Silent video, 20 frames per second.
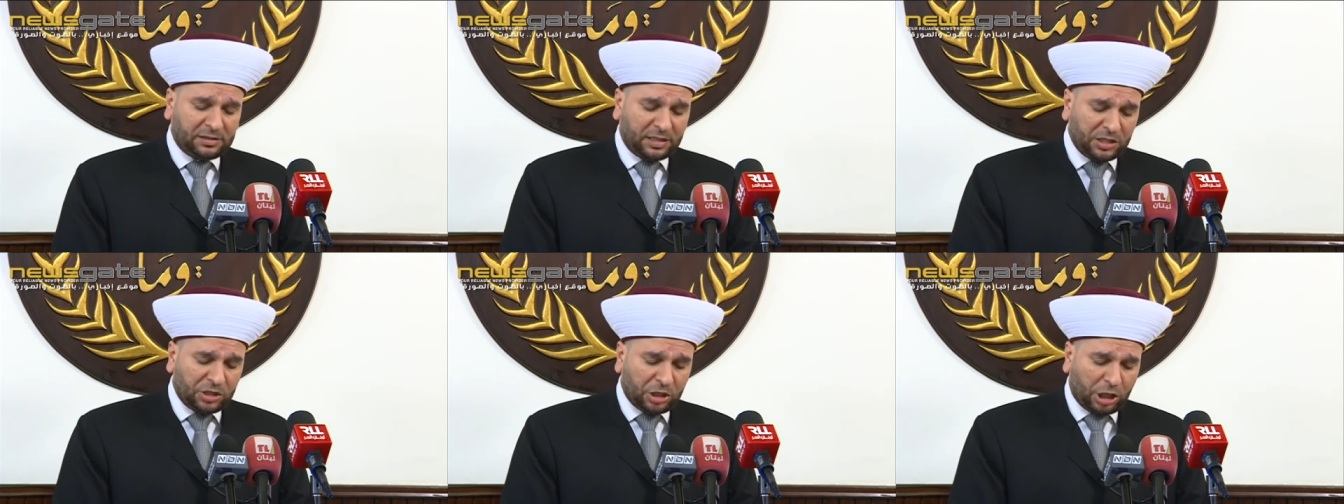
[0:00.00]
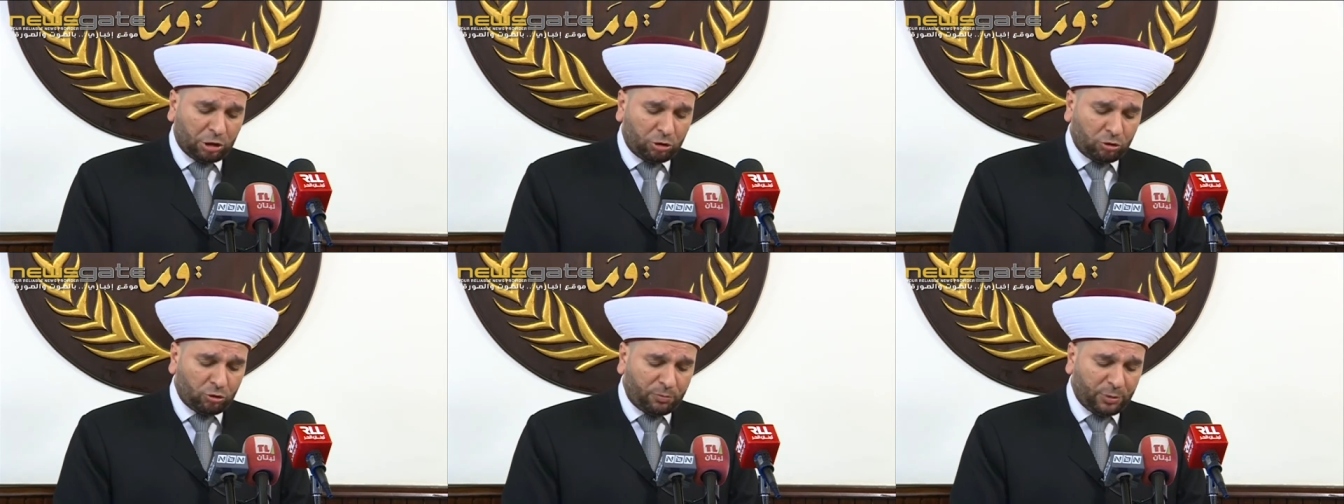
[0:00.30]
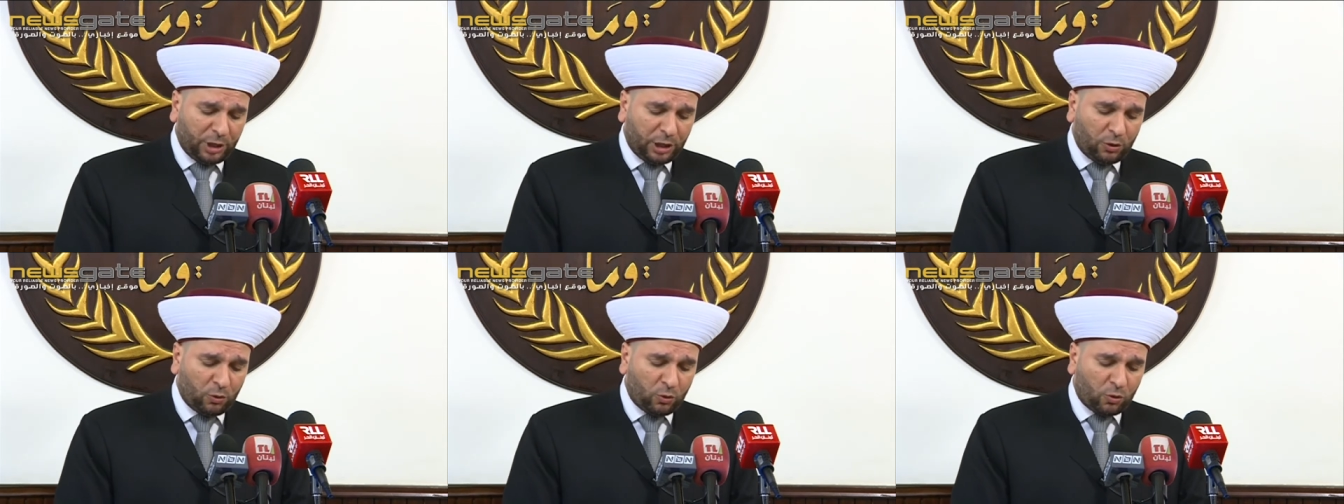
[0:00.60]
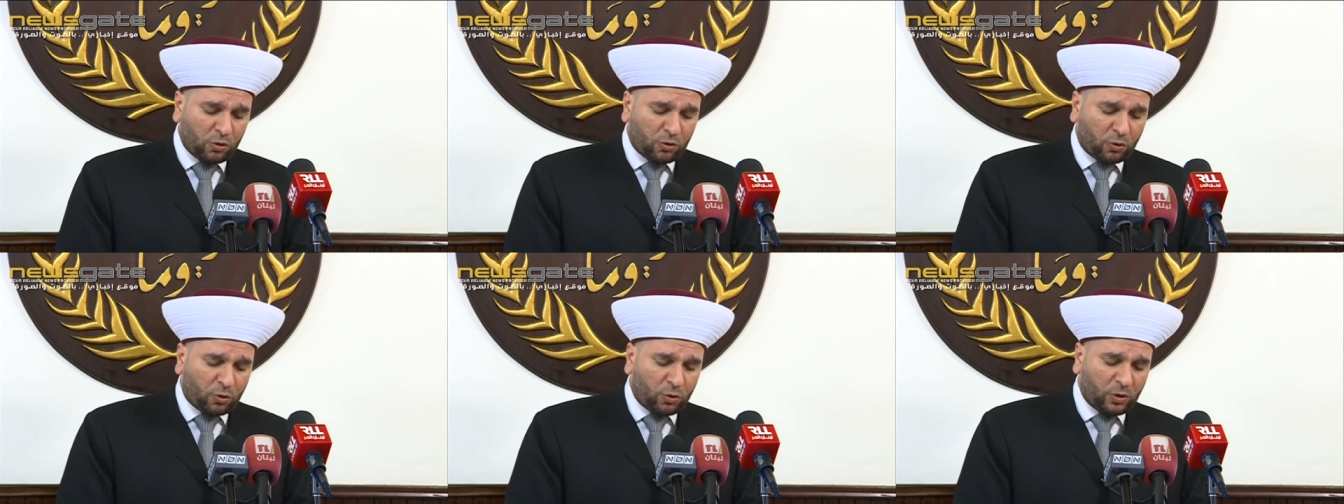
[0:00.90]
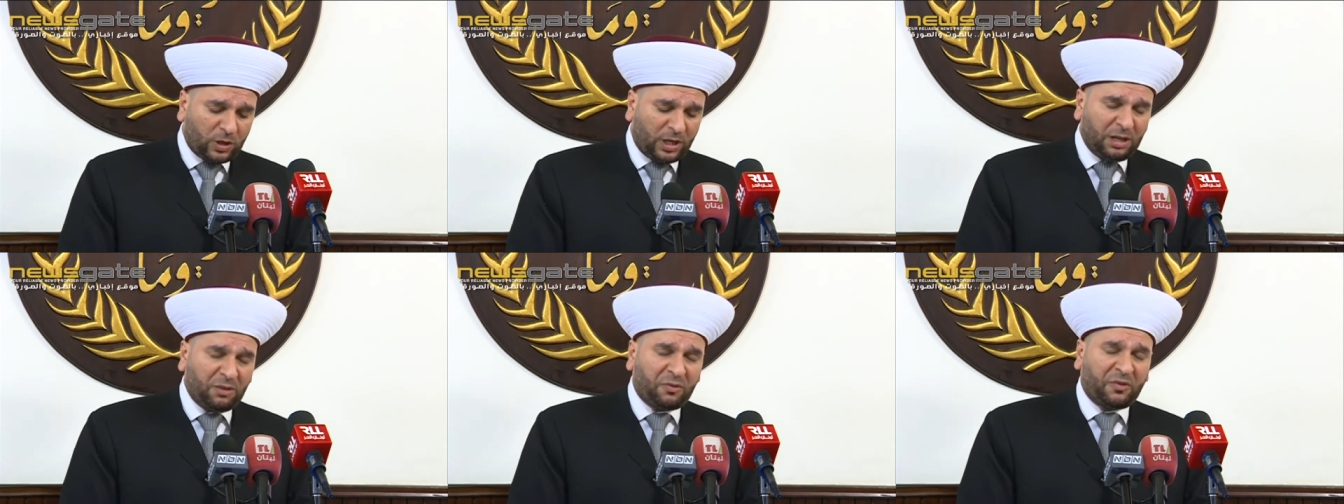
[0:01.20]
تجنب
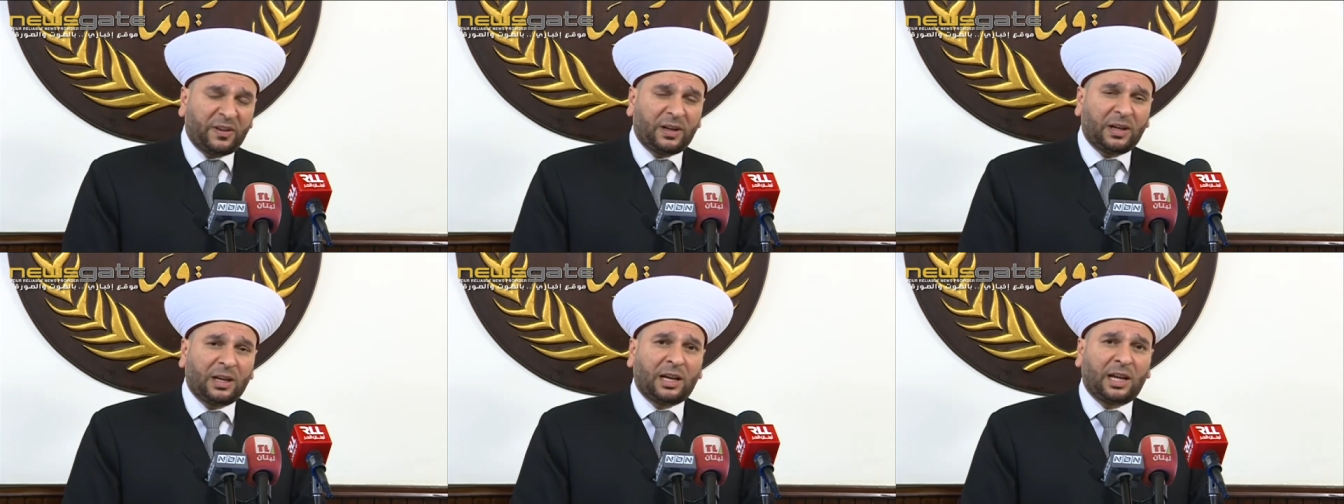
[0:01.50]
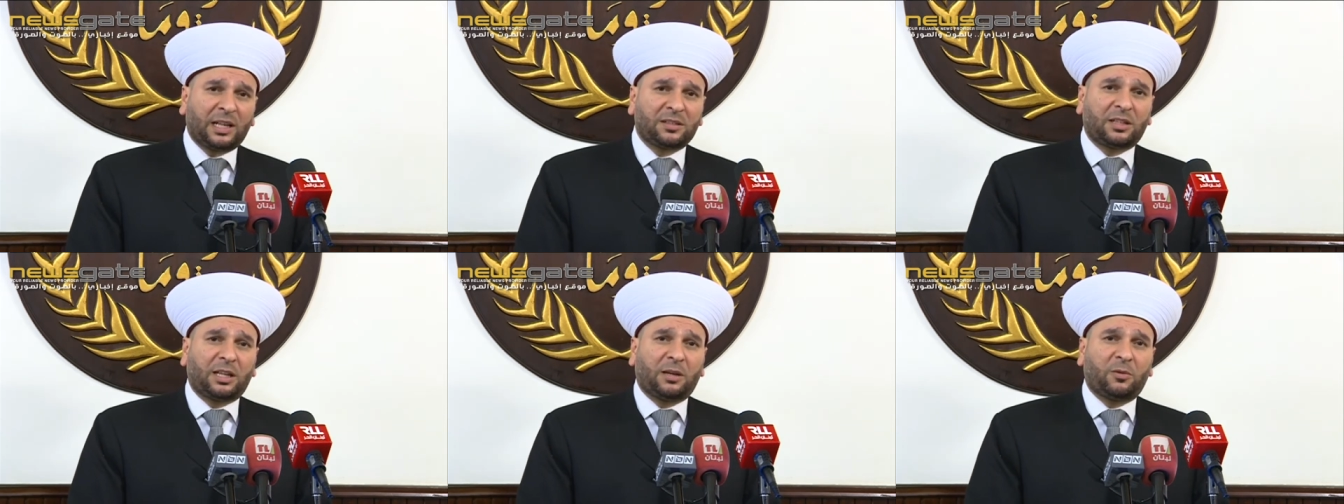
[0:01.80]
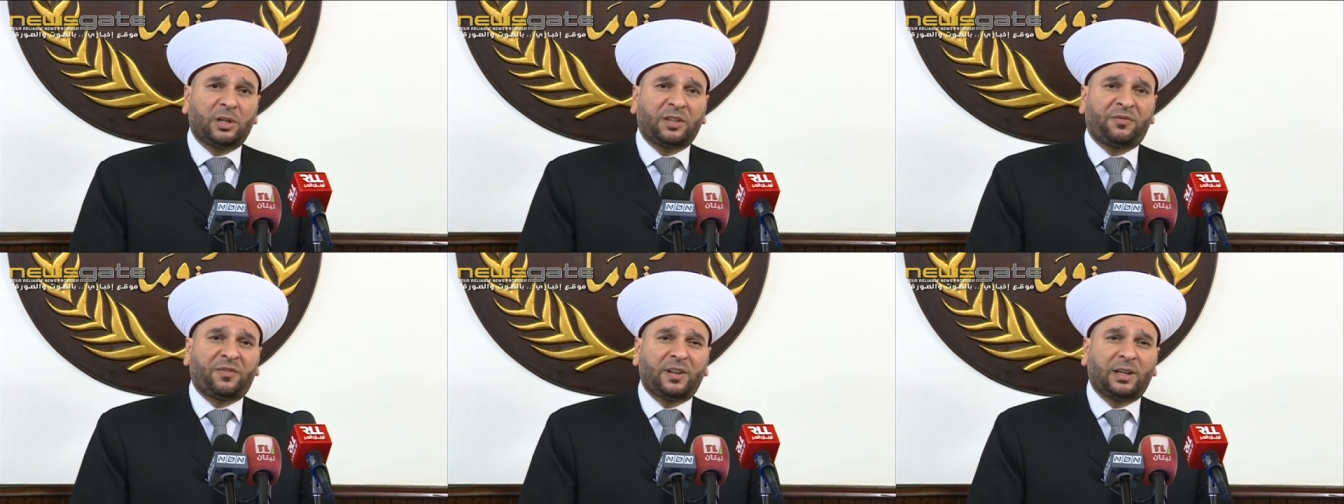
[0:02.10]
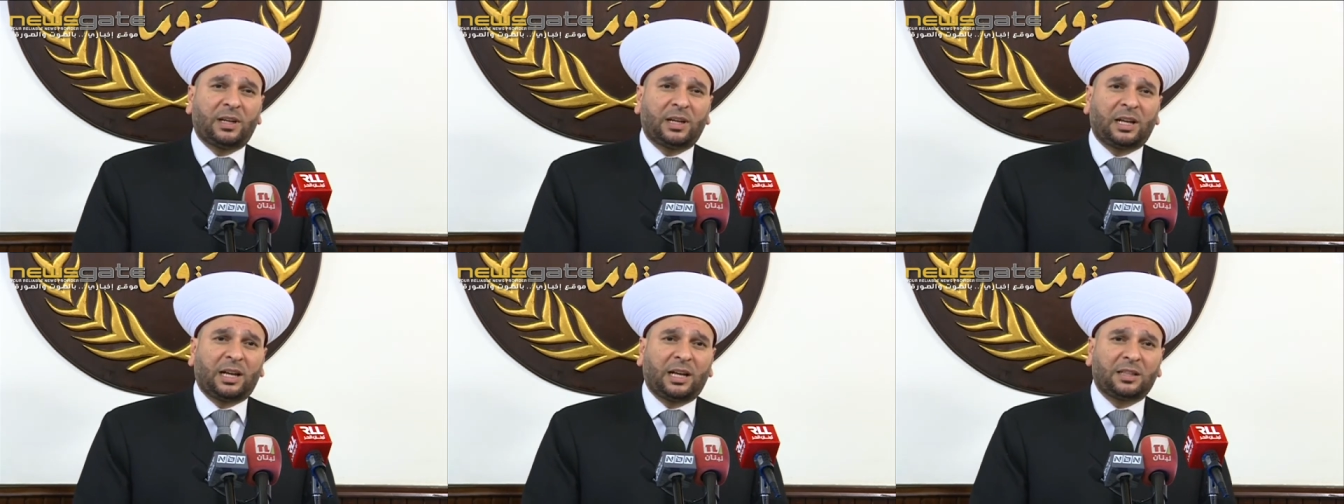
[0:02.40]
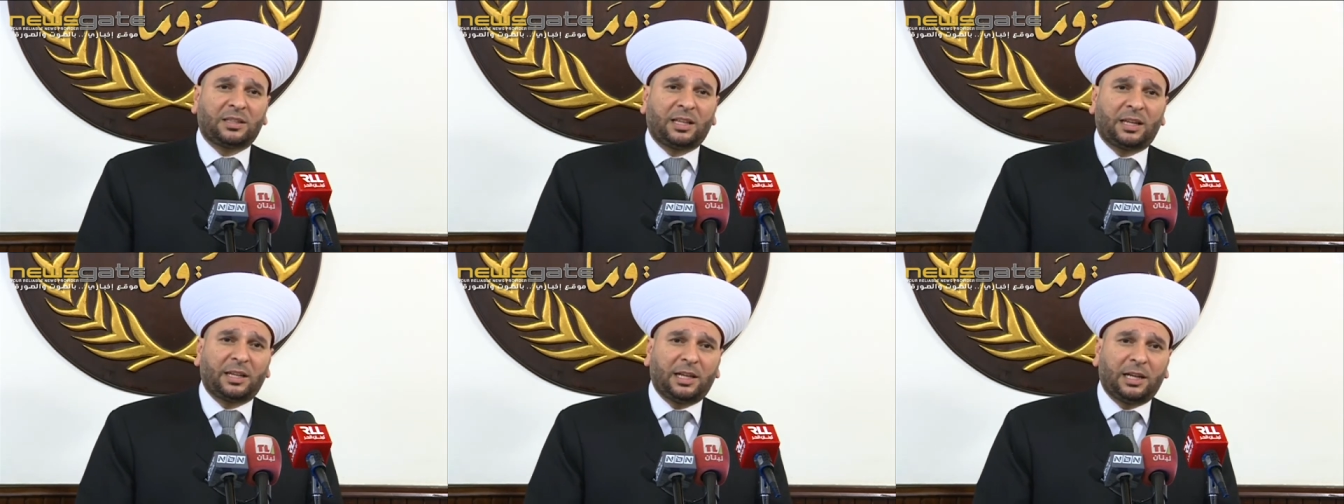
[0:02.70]
الوقوع في الخطأ في
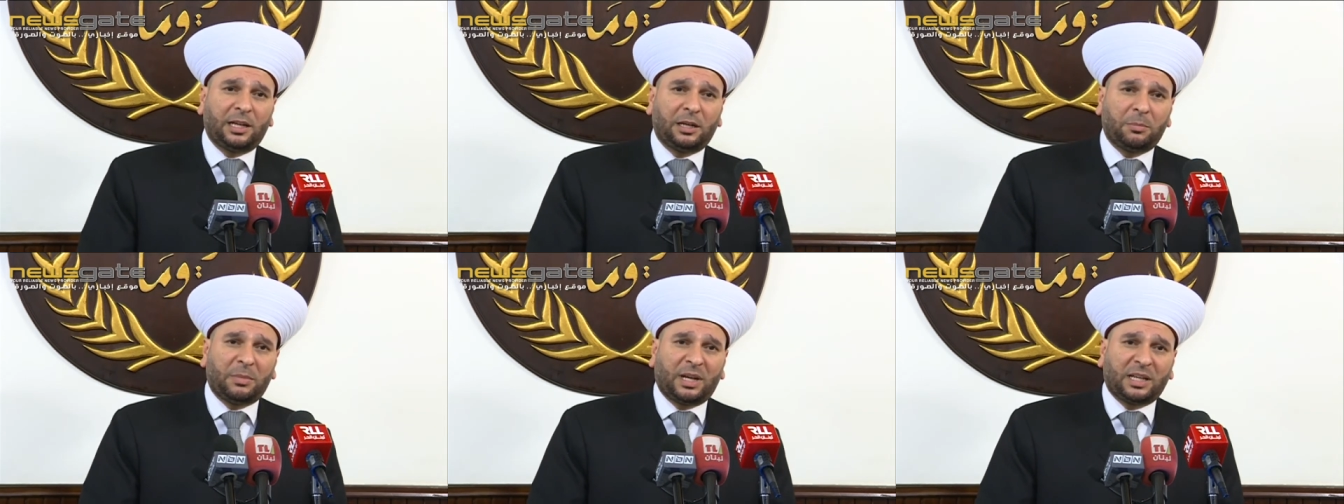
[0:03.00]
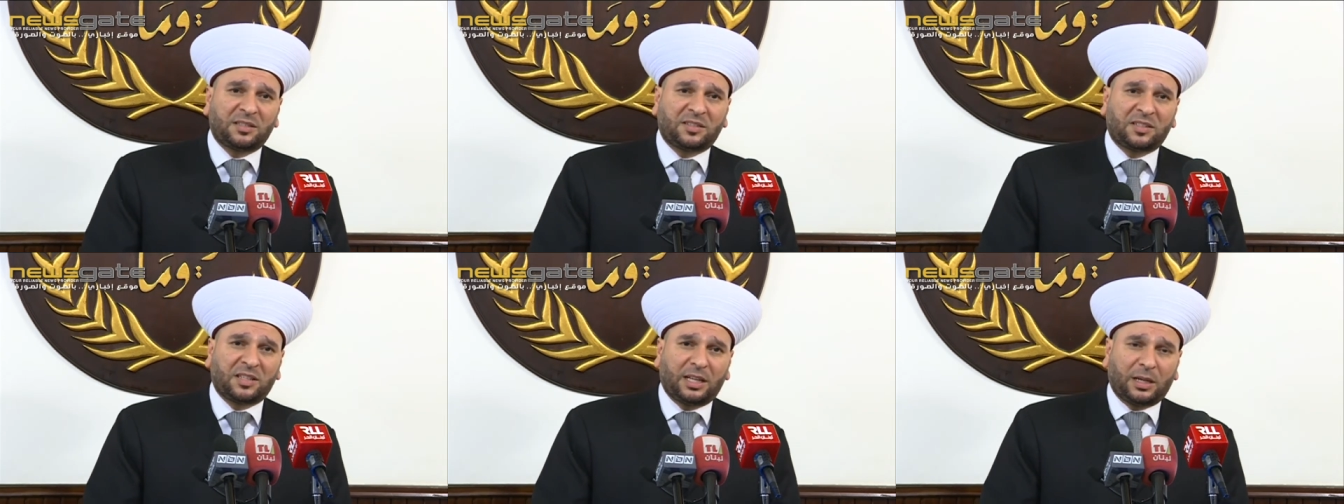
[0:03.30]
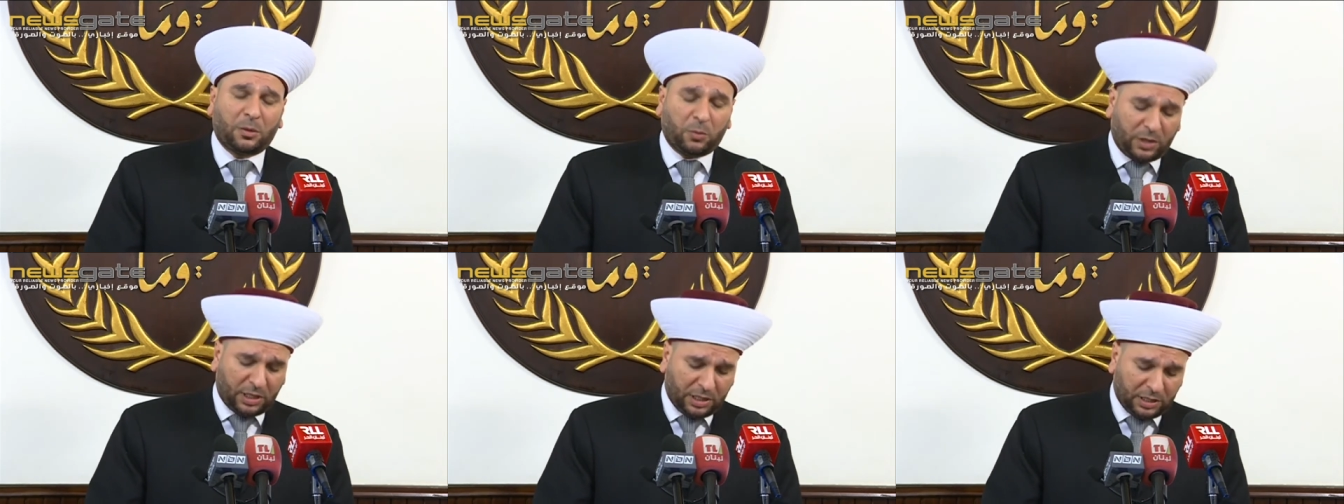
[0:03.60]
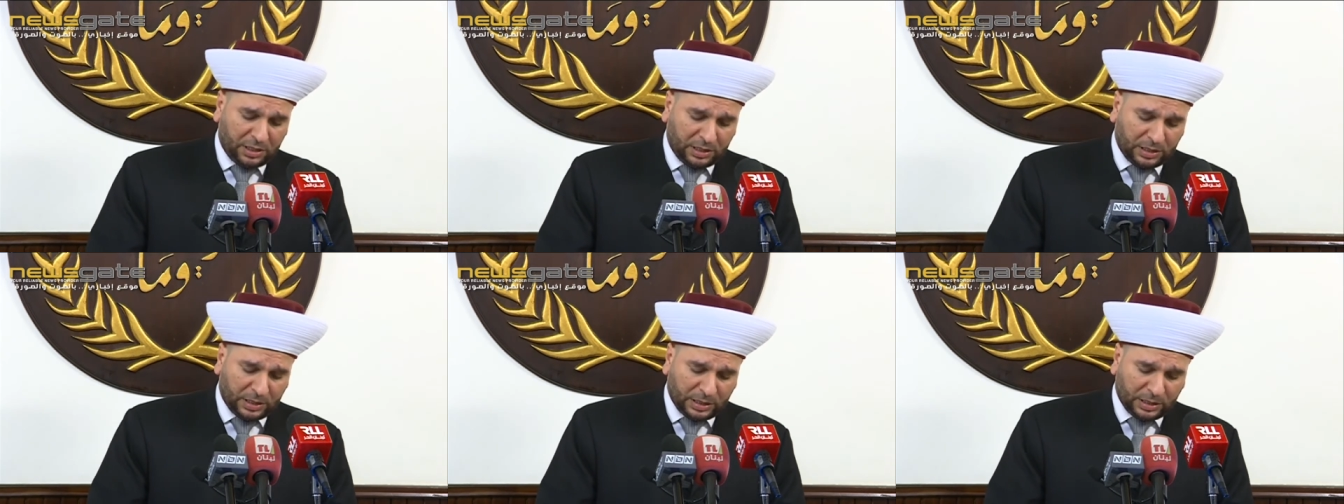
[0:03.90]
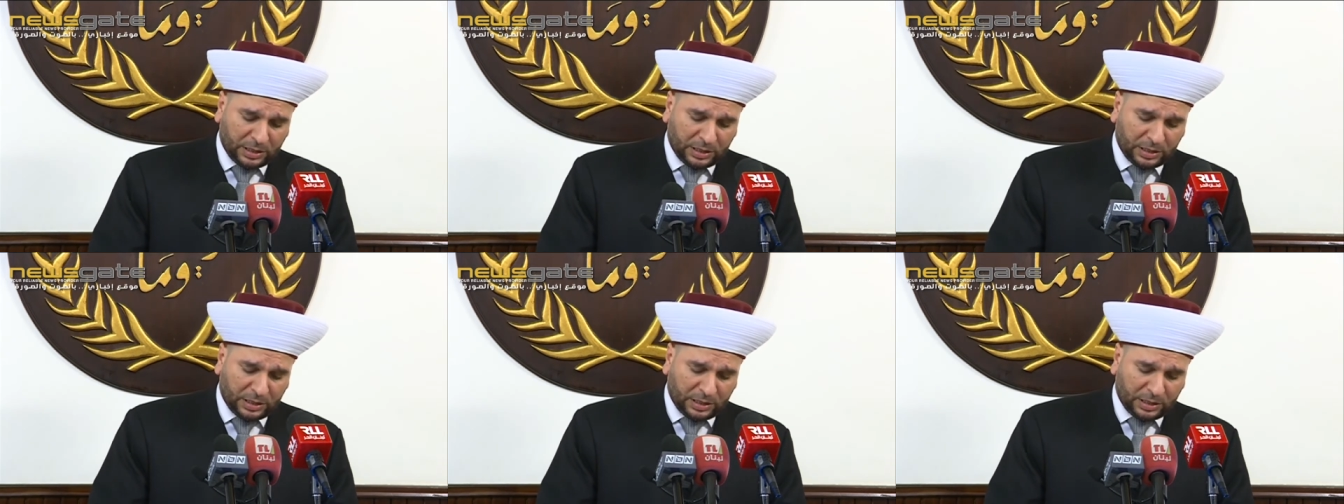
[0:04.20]
الخطأ المأساوي